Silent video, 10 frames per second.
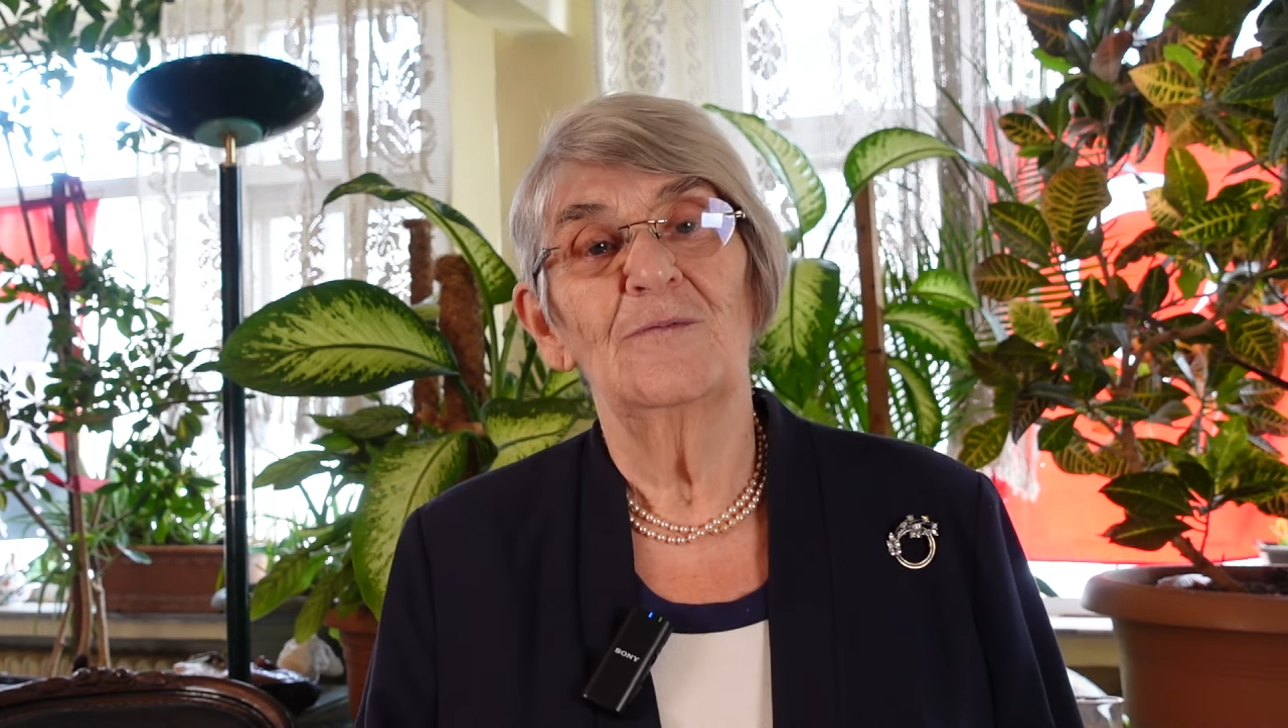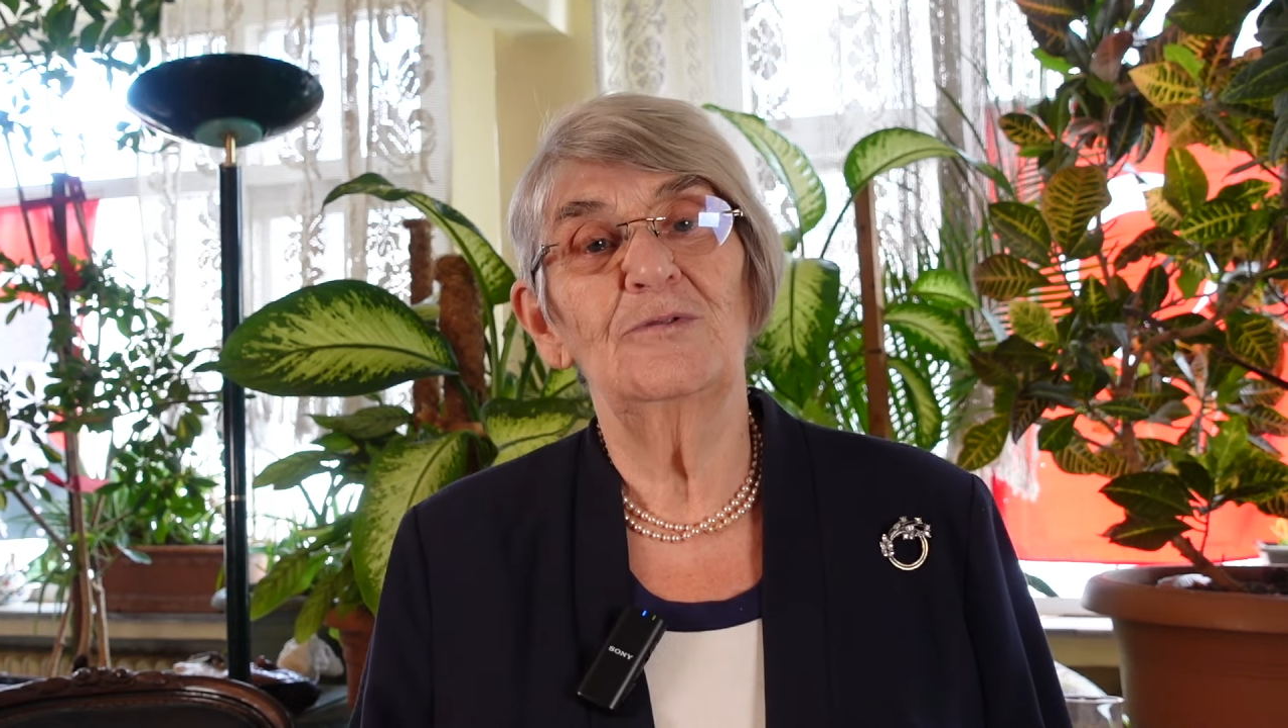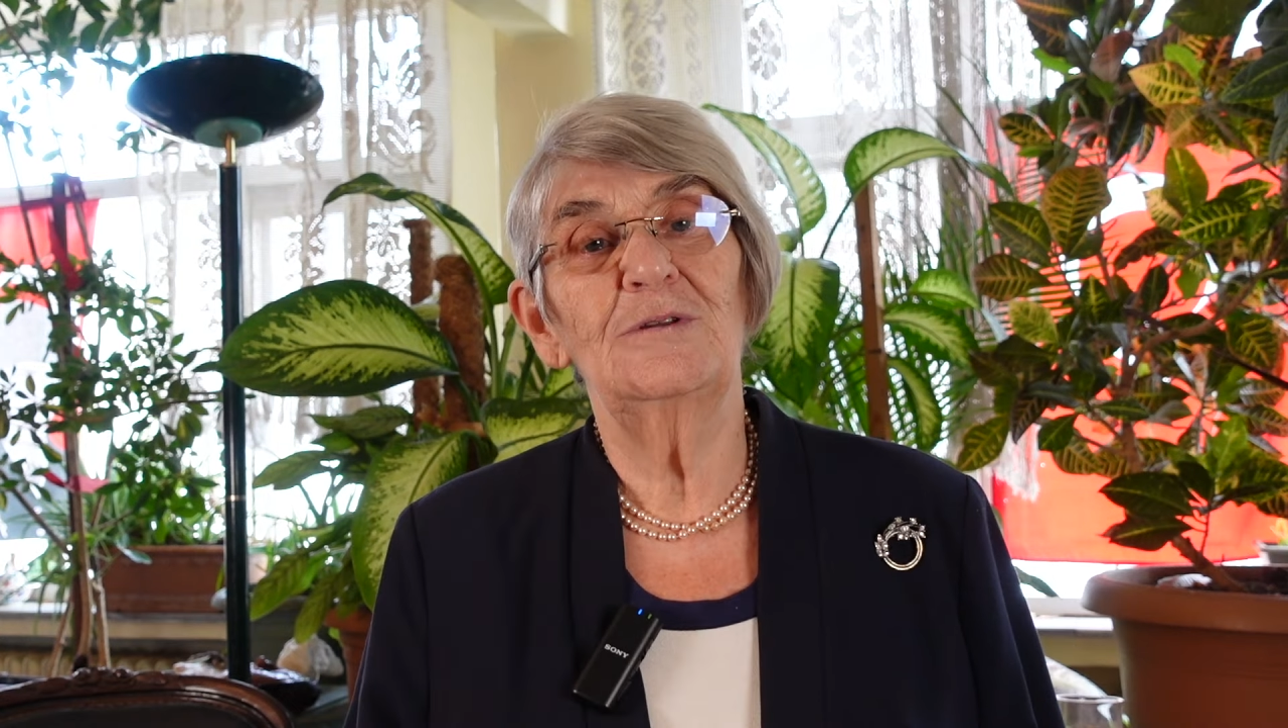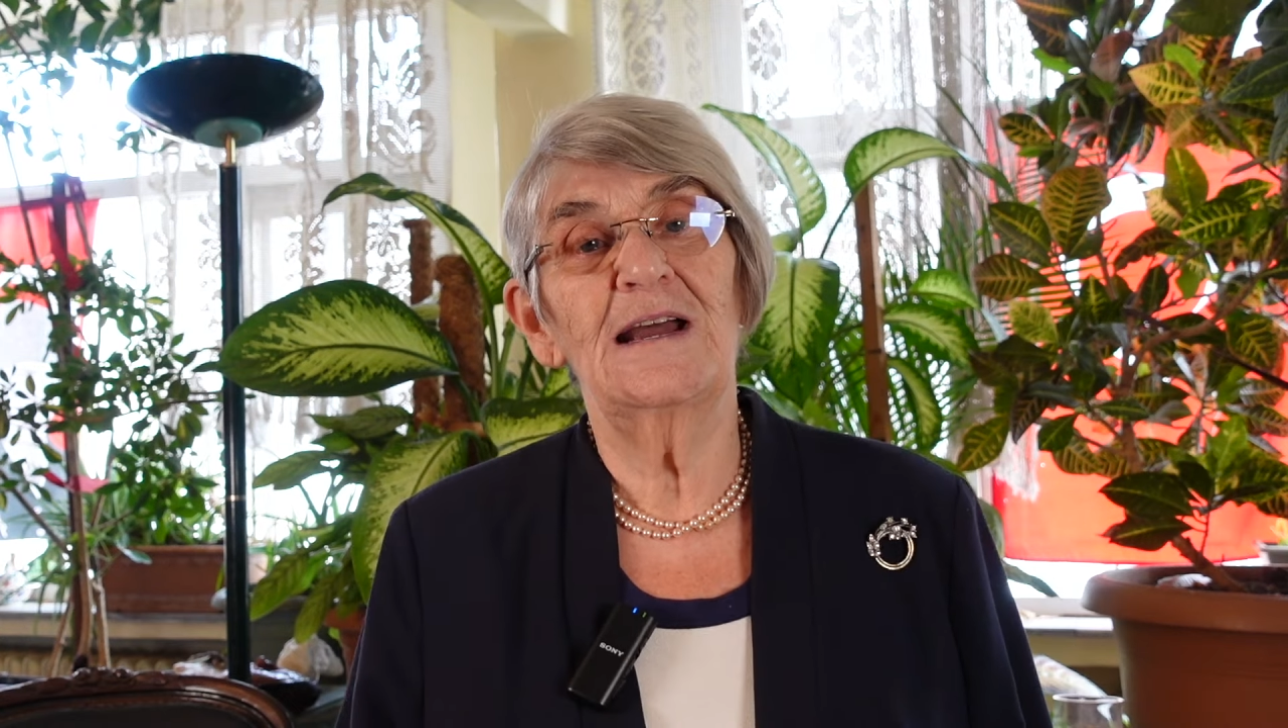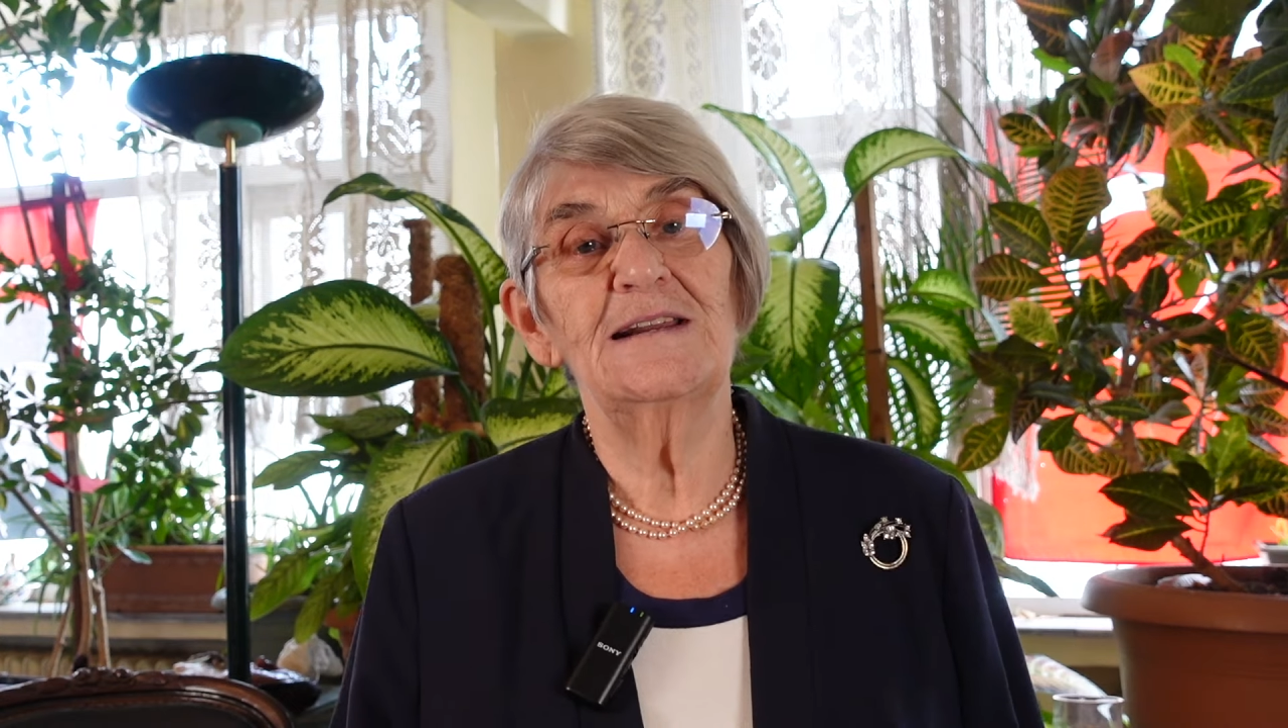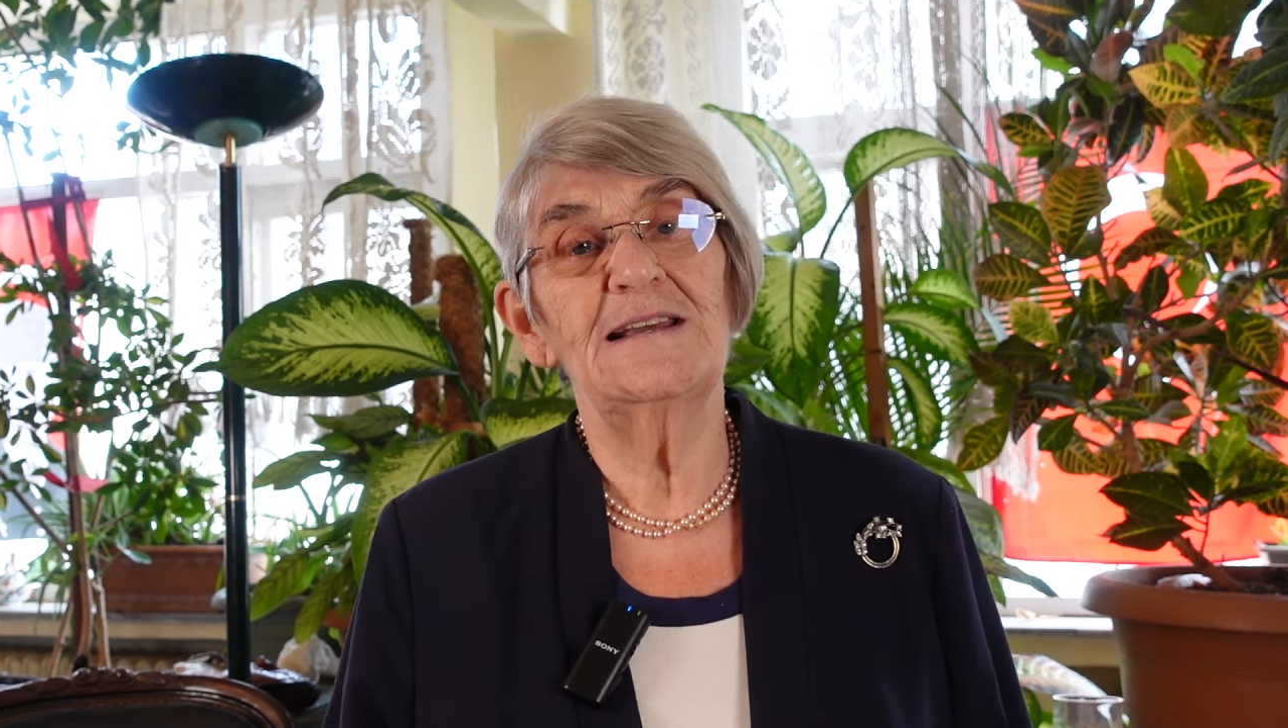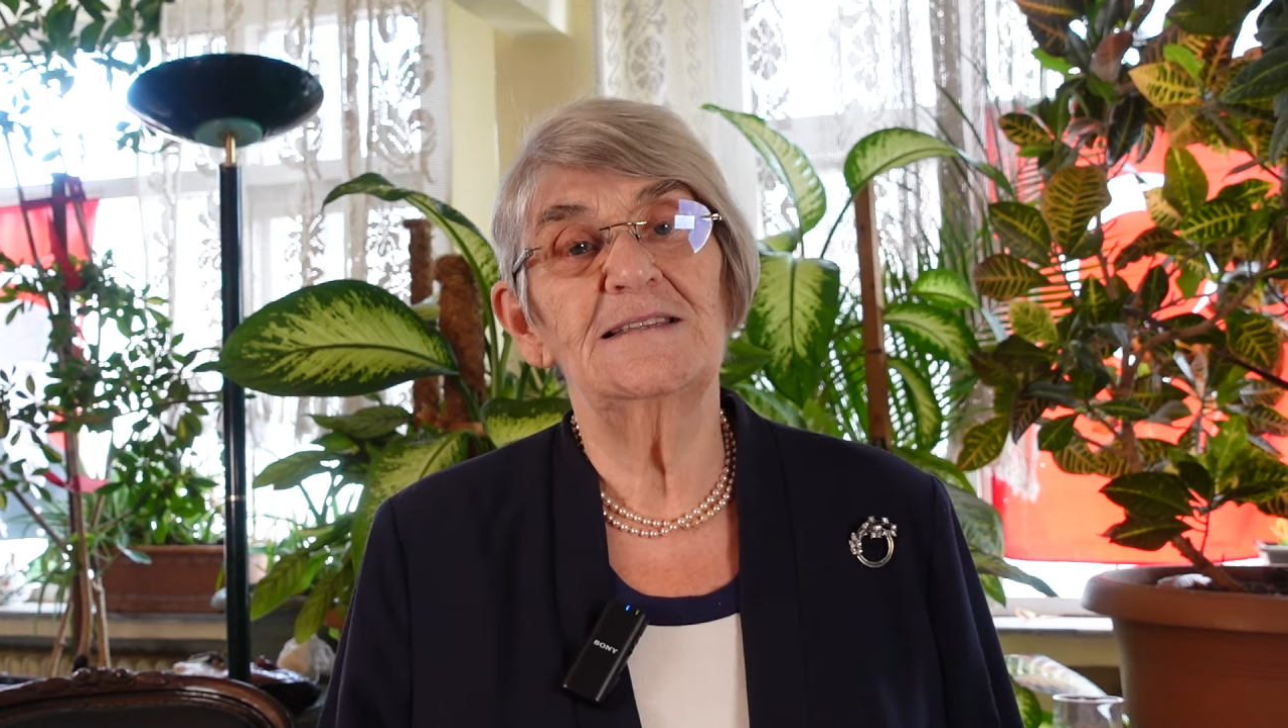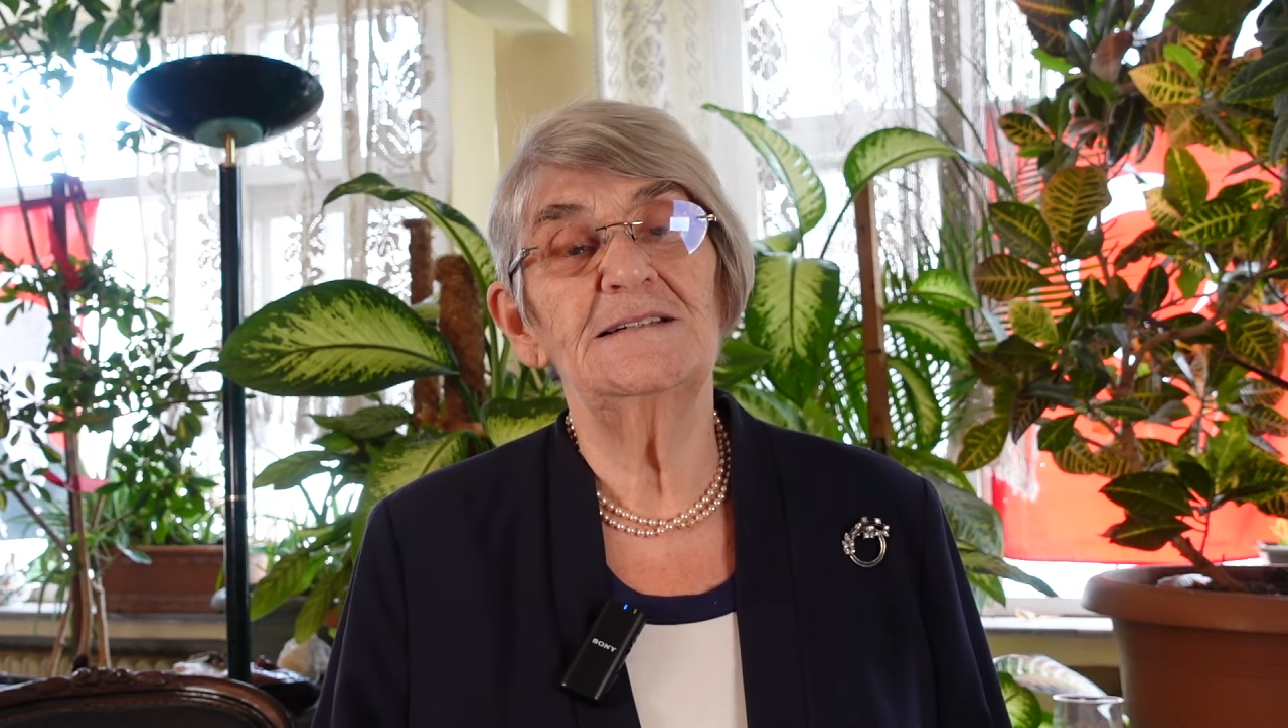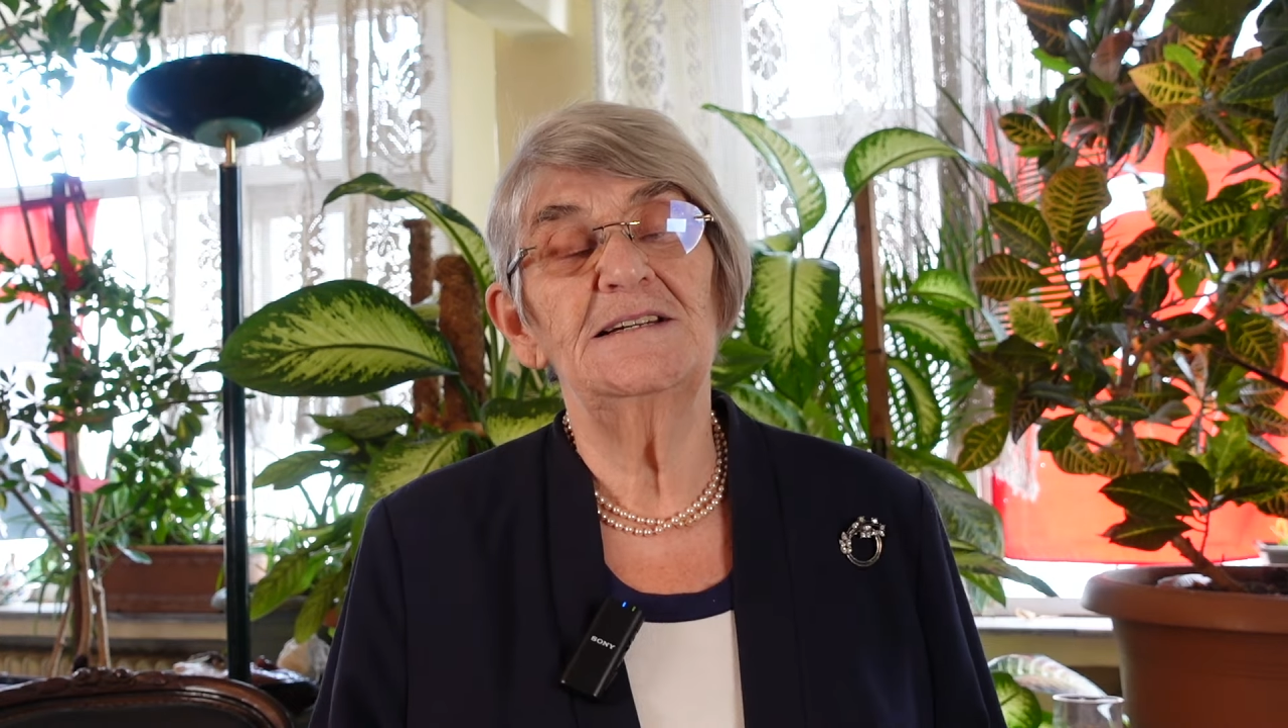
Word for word: Bunlar nedir?